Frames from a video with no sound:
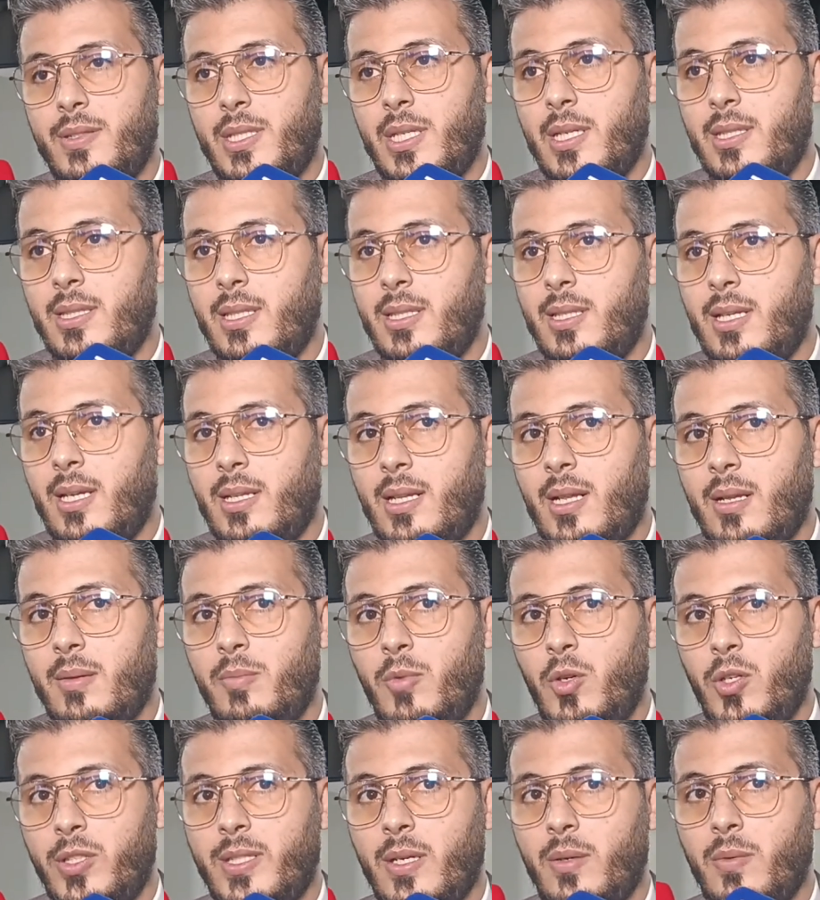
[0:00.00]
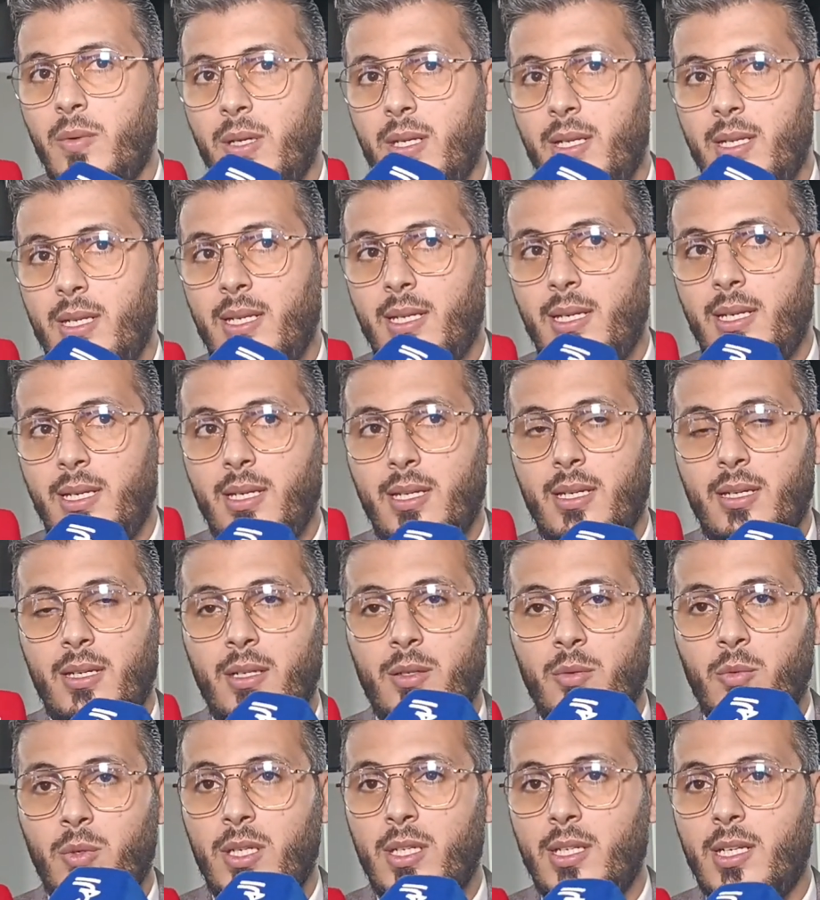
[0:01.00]
الشديد هذا المحتوى
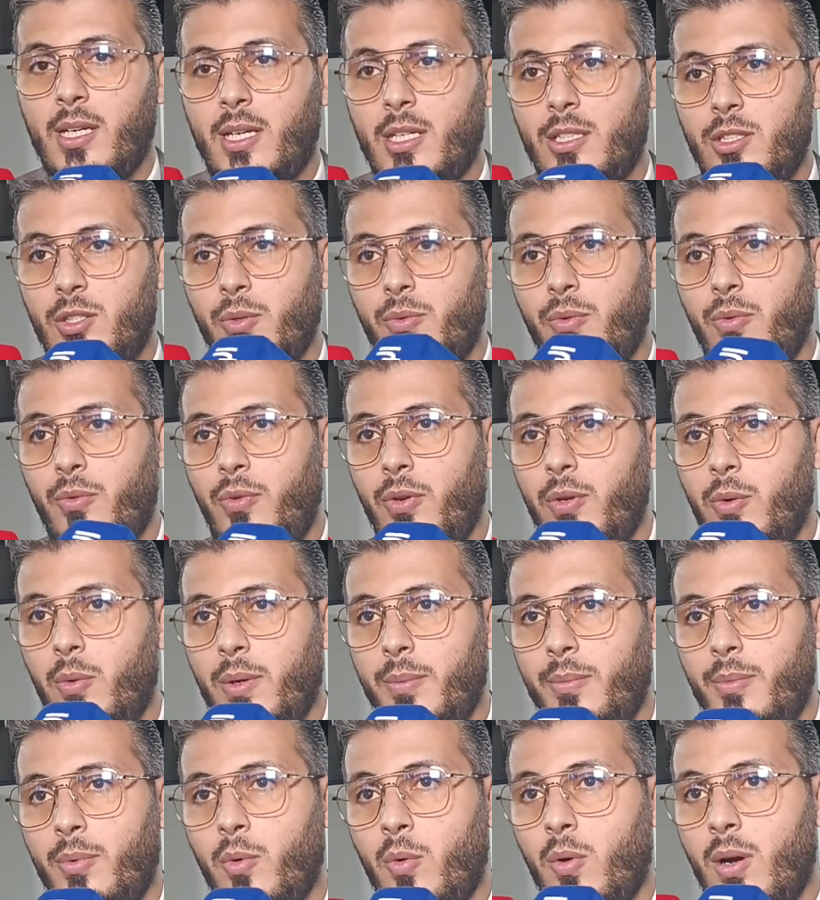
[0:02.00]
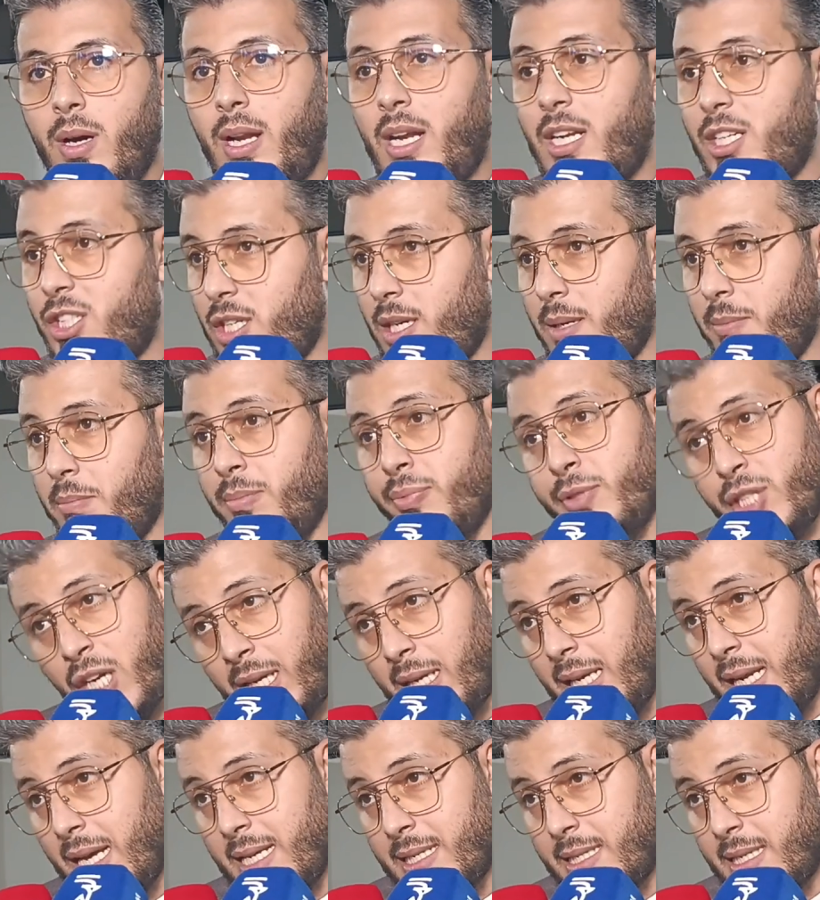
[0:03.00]
اللي, ولينا كنشوفوا في الويب هو راجع
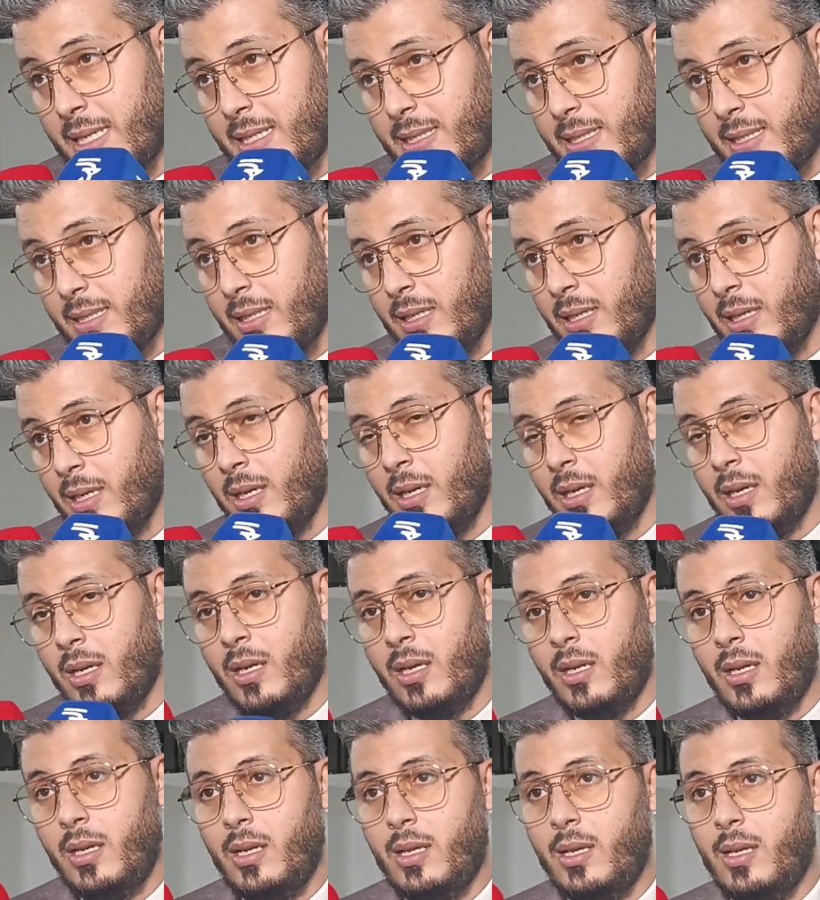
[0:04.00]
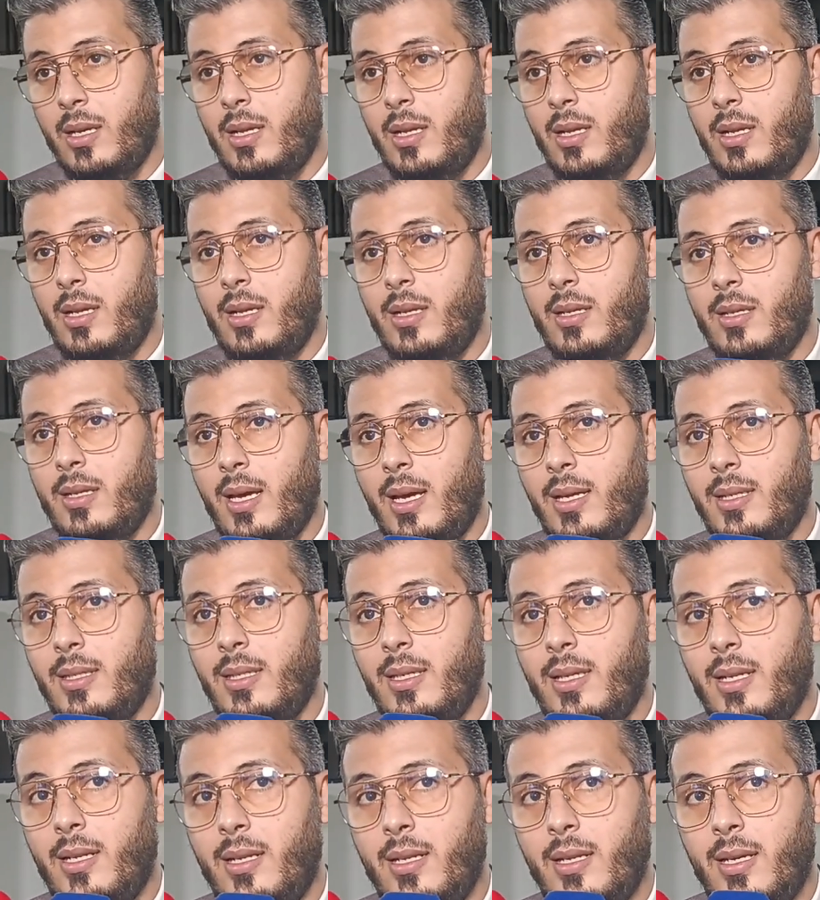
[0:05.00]
بشكل اساسي
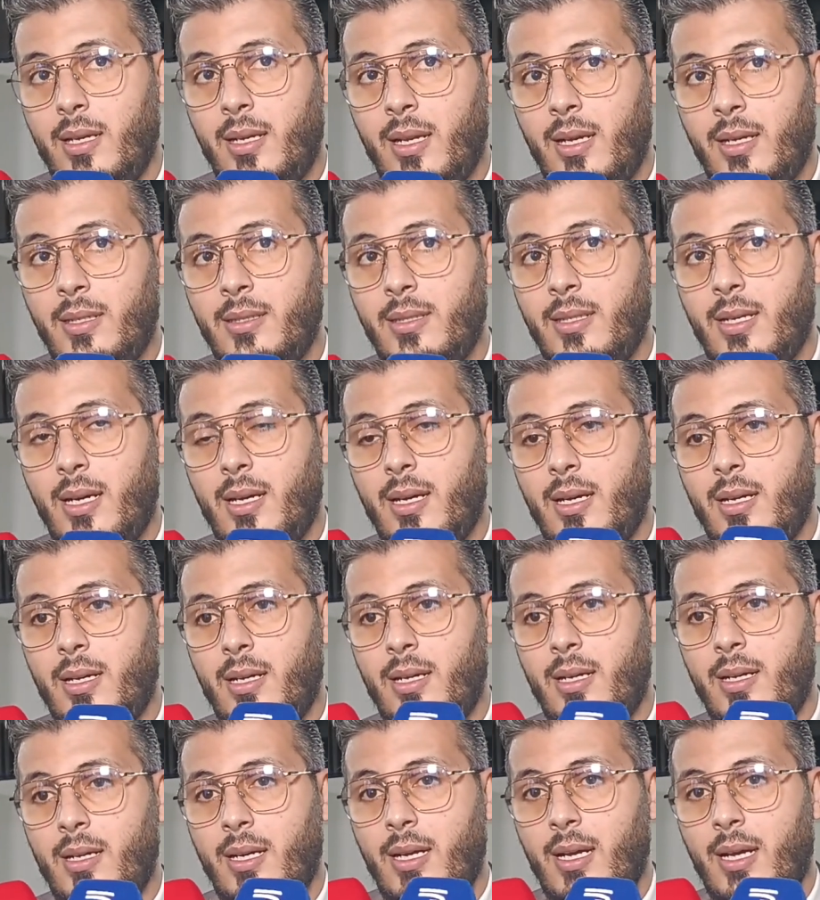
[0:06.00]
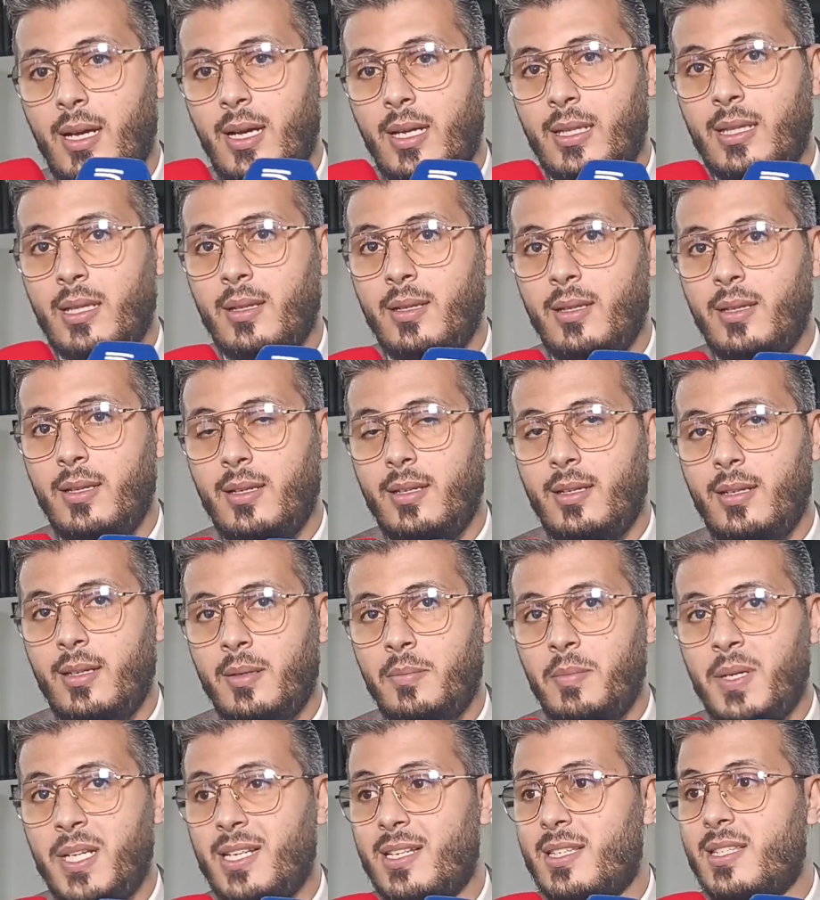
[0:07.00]
يعني لان هذه آه،
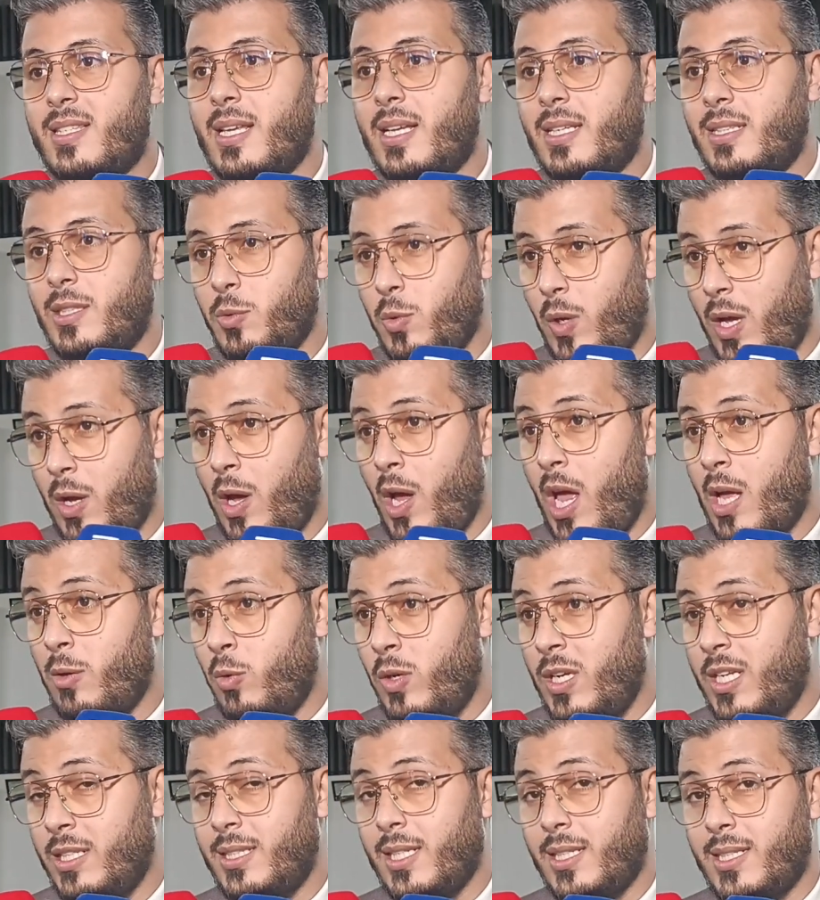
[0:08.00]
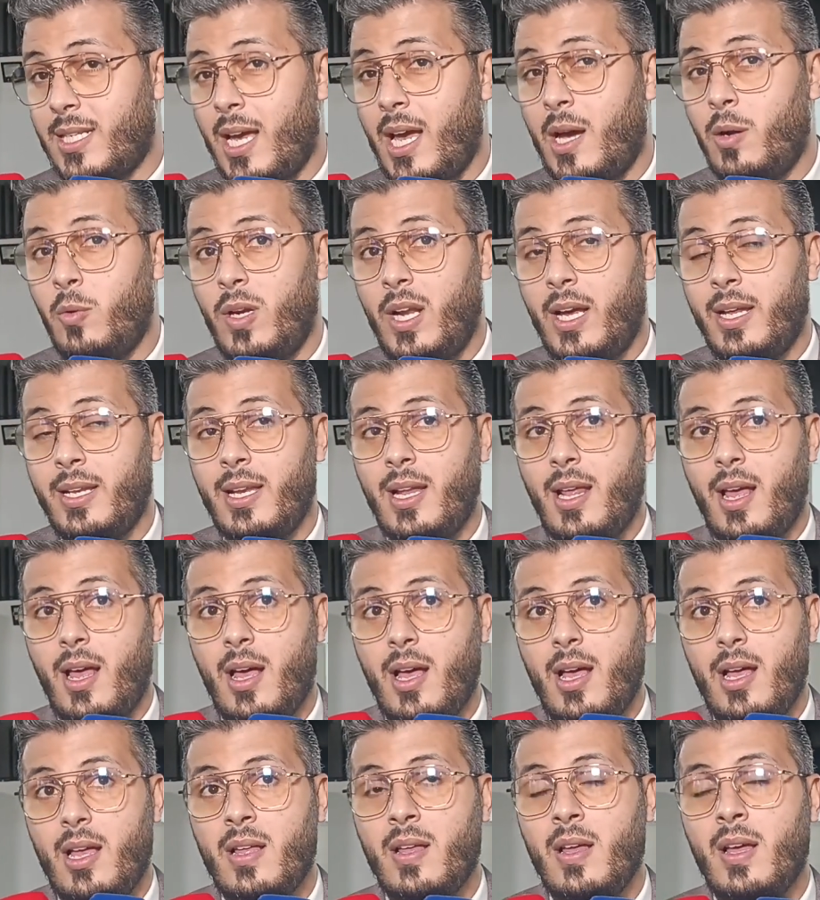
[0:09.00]
المنصات ولات تحاول
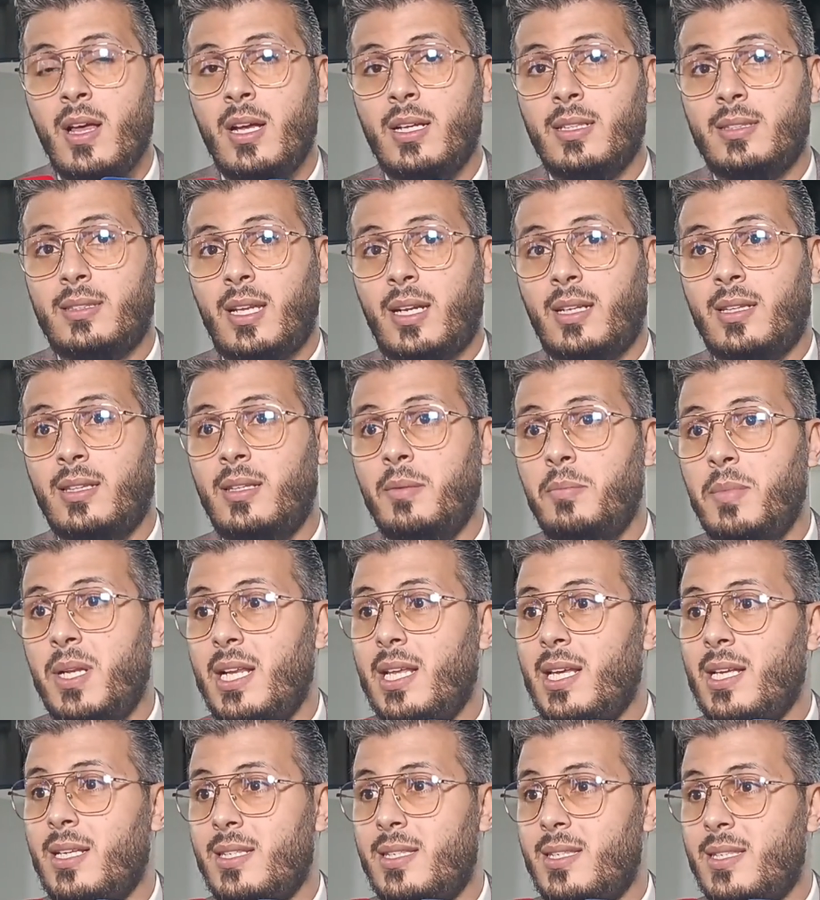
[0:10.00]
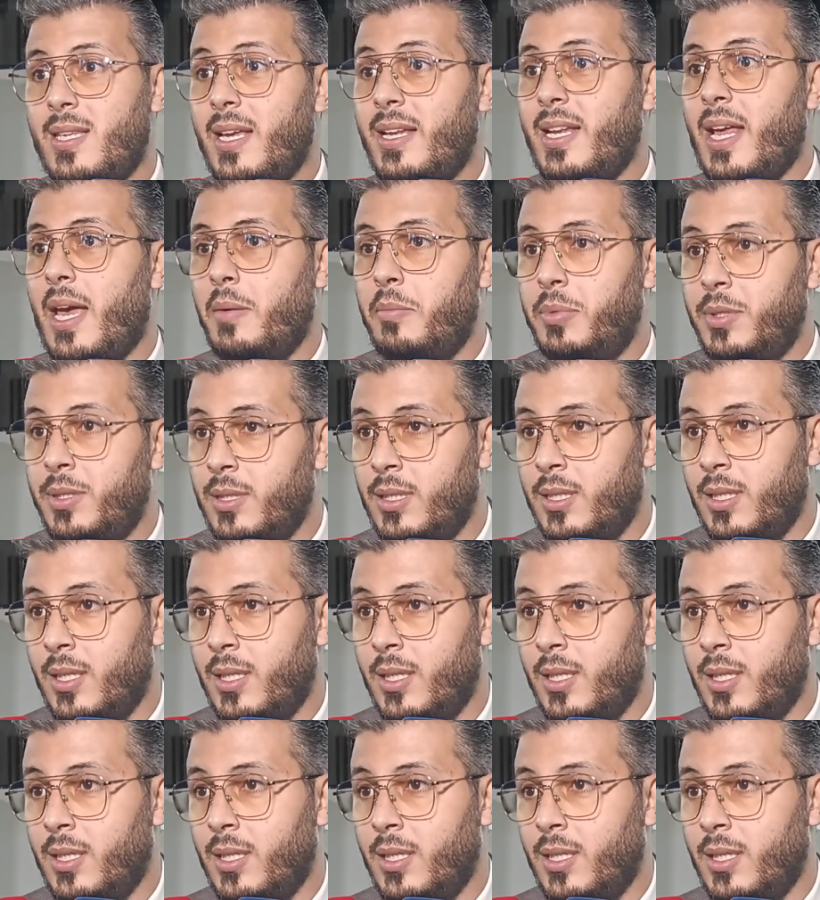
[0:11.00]
انها ترد من الانسان عبد